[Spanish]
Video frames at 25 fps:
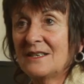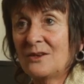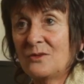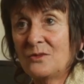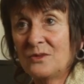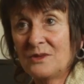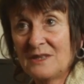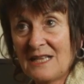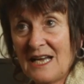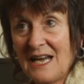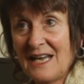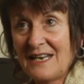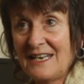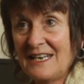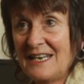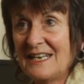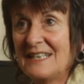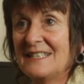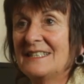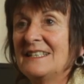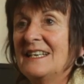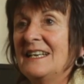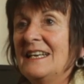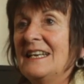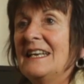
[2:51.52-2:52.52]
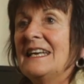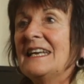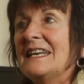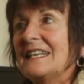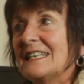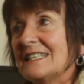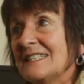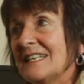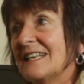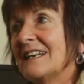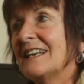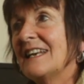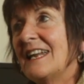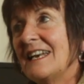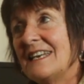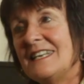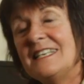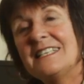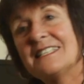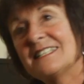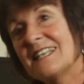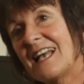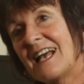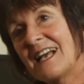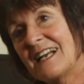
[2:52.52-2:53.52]
secundarias que se
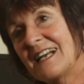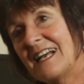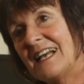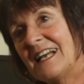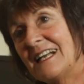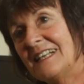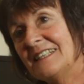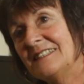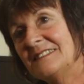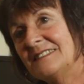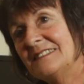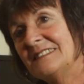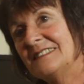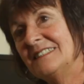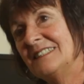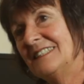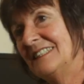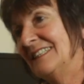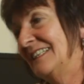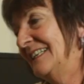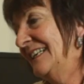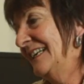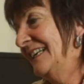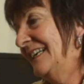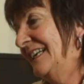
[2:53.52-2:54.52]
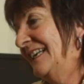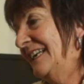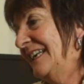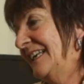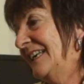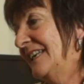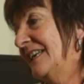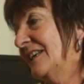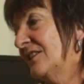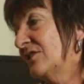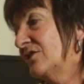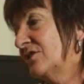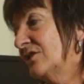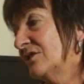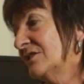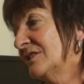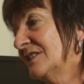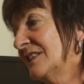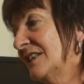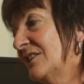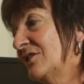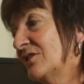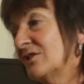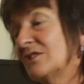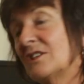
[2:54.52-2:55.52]
realiza acá y
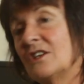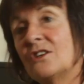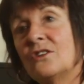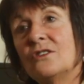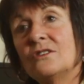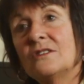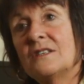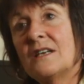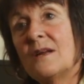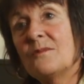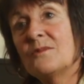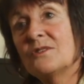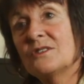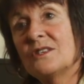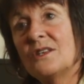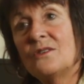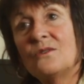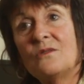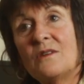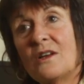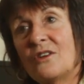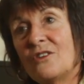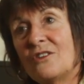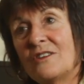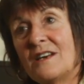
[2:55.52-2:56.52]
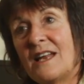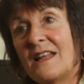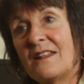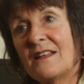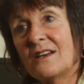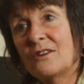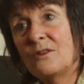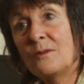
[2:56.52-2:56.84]
entonces nos encontramos en una jornada